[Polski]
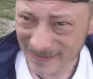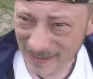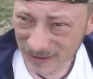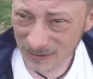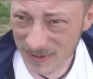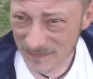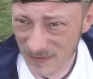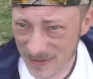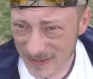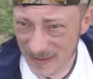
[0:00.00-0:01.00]
Jaki to ma
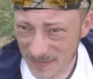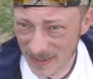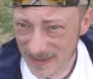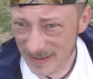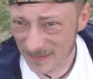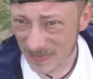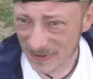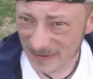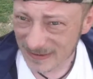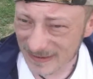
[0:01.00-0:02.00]
związek z tym miejscem
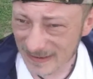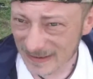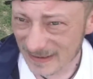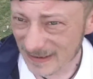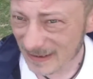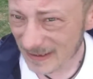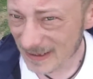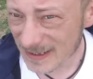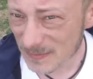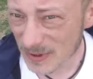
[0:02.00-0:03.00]

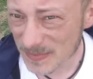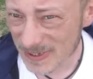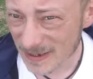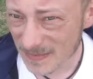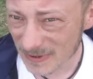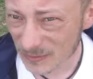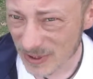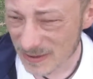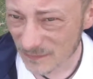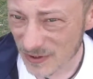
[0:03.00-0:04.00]
i z moim psem,
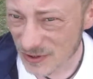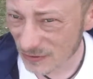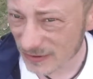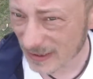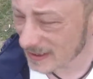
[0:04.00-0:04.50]
który jest uwięziony